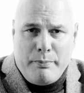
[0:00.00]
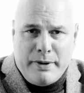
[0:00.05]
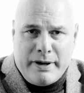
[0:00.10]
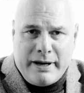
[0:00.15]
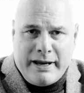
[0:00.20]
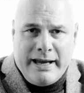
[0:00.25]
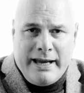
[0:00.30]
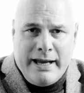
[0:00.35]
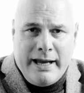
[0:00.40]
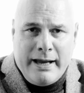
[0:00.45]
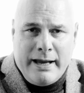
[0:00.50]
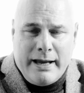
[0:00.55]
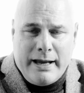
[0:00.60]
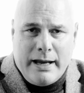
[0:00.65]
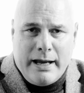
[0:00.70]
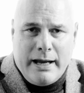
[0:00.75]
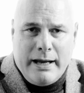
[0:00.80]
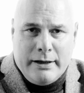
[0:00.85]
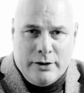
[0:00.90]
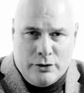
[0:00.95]
perché
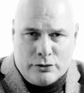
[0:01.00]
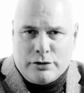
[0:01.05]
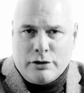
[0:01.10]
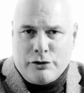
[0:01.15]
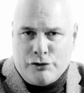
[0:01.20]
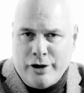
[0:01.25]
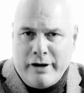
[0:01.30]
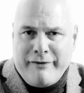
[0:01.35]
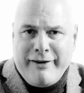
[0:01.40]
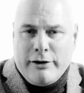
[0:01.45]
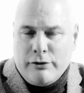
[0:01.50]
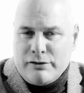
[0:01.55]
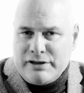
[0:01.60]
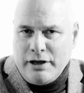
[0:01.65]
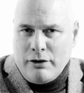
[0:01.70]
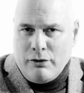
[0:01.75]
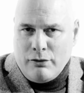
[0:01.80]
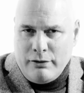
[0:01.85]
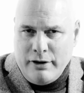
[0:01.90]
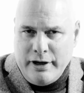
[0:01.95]
il nostro cervello
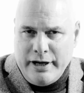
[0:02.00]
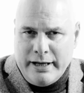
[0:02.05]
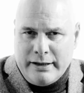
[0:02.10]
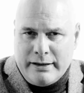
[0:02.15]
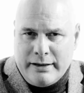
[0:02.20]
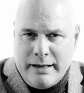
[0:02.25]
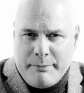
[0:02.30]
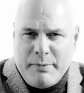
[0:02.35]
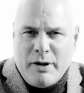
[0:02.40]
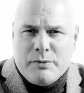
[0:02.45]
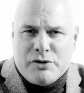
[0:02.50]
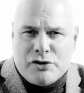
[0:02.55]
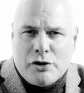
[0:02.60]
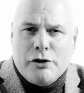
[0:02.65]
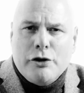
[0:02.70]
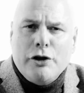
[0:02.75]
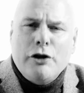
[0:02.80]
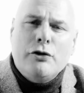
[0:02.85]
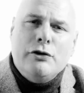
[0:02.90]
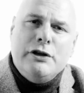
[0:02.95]
si connette abbiamo
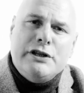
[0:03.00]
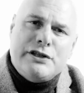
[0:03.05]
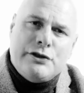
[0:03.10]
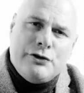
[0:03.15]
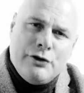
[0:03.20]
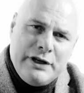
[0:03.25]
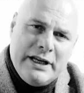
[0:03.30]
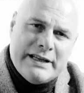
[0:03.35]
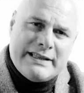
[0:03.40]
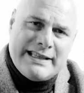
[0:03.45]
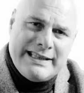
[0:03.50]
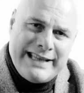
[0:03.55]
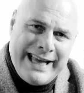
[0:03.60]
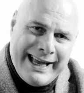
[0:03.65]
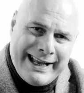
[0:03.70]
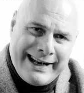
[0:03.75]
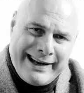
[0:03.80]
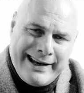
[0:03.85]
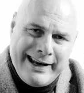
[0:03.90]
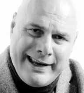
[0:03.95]
bisogno di connessioni
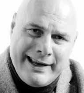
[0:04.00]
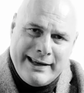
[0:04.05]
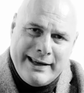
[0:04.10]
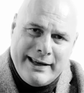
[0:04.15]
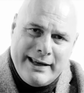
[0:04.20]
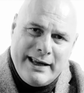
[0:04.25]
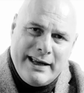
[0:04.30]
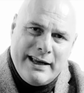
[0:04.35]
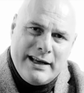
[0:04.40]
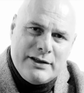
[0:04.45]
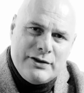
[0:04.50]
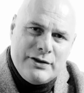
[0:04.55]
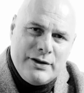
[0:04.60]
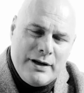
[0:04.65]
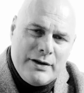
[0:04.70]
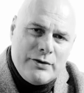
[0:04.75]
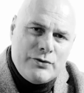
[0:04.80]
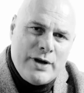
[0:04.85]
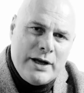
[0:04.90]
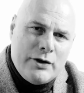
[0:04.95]
esterne,
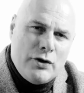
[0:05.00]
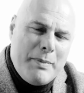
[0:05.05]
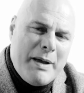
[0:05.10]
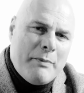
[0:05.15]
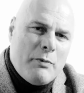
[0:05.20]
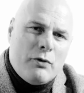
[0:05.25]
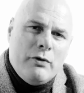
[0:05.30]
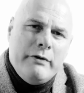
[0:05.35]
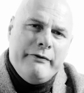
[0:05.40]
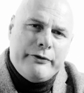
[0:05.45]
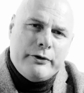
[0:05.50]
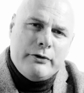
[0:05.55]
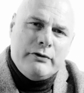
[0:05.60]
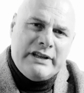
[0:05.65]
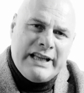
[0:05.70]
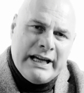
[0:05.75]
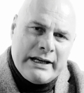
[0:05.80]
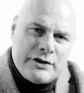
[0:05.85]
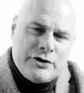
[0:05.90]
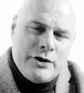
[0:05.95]
cioè dobbiamo
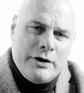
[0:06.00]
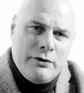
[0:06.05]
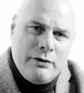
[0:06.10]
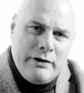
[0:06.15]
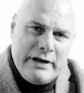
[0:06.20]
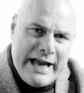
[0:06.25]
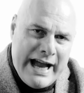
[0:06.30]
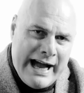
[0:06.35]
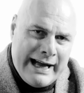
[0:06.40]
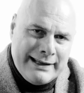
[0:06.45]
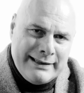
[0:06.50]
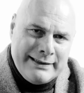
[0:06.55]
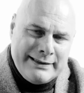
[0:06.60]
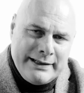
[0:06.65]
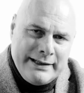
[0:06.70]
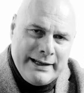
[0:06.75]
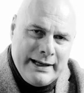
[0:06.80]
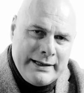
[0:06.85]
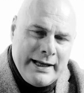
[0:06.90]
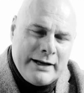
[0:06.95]
confrontarci con gli
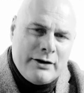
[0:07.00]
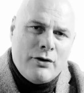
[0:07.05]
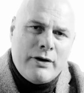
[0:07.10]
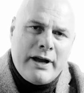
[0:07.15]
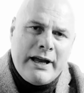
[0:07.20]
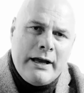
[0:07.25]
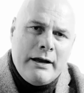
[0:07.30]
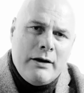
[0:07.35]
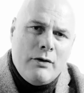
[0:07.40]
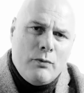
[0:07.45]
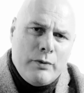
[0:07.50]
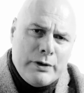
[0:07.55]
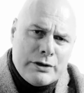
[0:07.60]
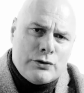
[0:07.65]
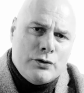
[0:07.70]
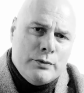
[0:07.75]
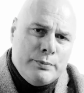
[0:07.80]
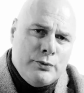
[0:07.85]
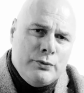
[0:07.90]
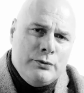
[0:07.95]
altri ed ecco che in
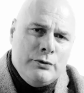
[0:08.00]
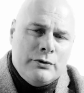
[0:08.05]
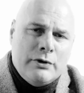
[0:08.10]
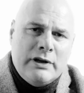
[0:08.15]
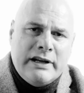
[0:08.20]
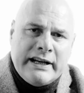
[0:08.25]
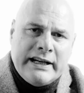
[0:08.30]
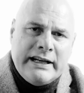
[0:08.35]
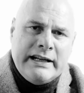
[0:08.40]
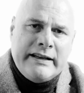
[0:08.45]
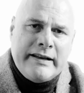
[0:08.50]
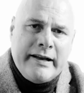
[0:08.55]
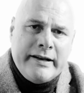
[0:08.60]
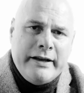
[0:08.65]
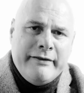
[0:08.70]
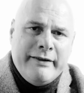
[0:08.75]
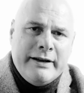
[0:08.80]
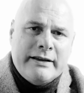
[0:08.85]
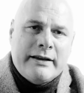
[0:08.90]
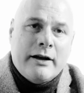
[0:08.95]
questo punto la creatività
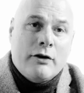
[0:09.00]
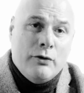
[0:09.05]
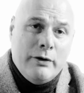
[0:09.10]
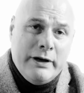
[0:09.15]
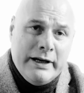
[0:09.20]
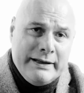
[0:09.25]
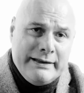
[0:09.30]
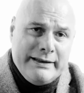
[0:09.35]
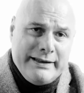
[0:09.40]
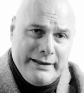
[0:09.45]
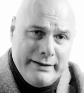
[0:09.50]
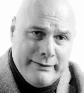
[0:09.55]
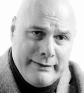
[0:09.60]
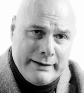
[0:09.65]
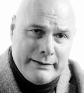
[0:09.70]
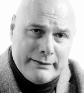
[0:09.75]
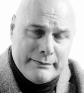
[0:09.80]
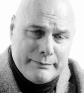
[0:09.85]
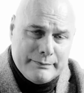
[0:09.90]
diventa collettiva.